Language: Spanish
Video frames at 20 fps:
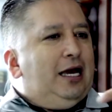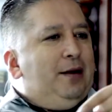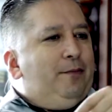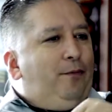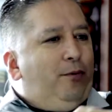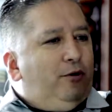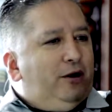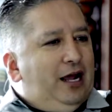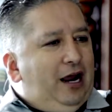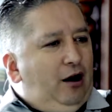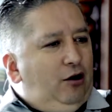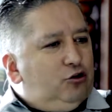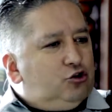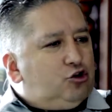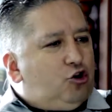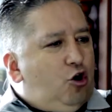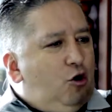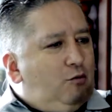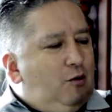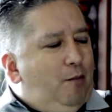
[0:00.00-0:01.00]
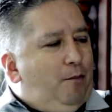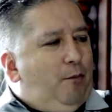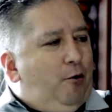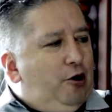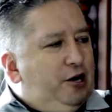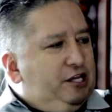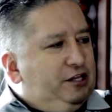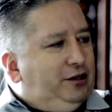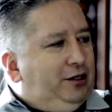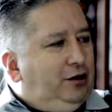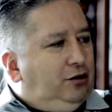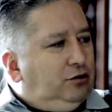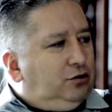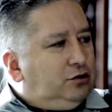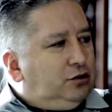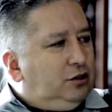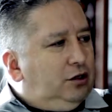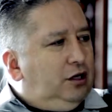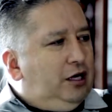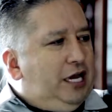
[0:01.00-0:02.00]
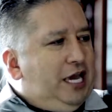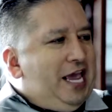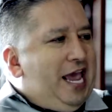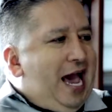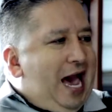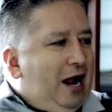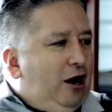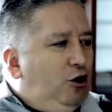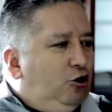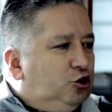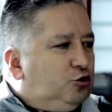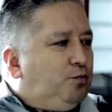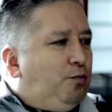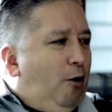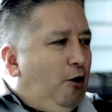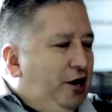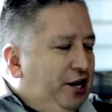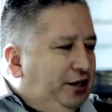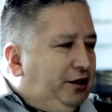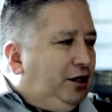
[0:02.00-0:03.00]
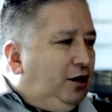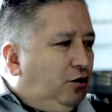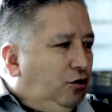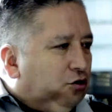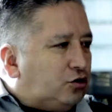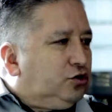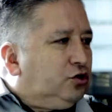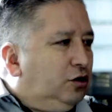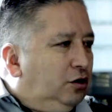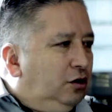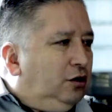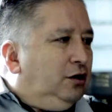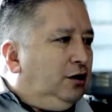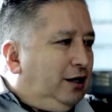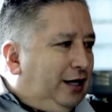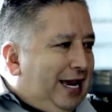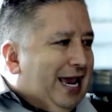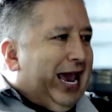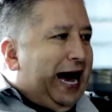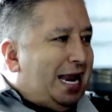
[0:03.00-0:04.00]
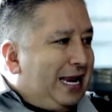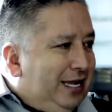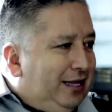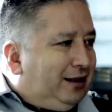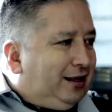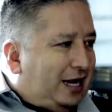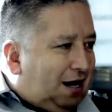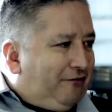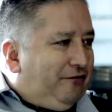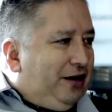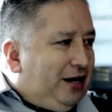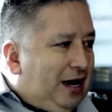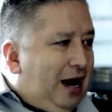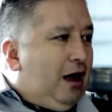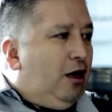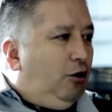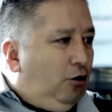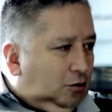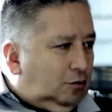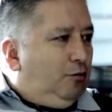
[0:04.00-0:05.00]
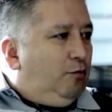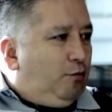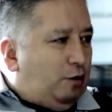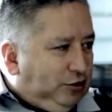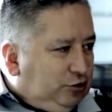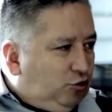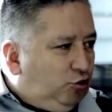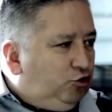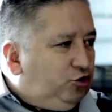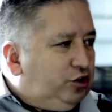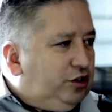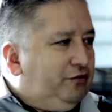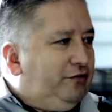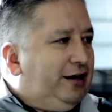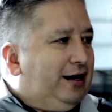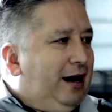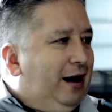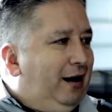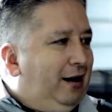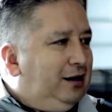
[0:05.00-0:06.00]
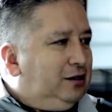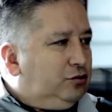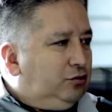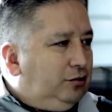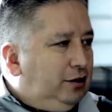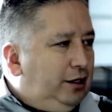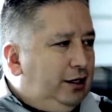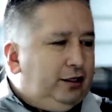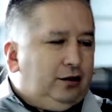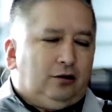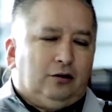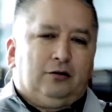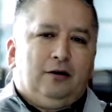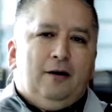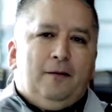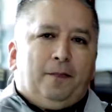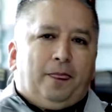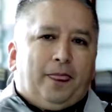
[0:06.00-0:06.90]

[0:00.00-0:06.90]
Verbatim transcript: y ponerlos como políticos y a los políticos que han traficado, pues justificarles su delito.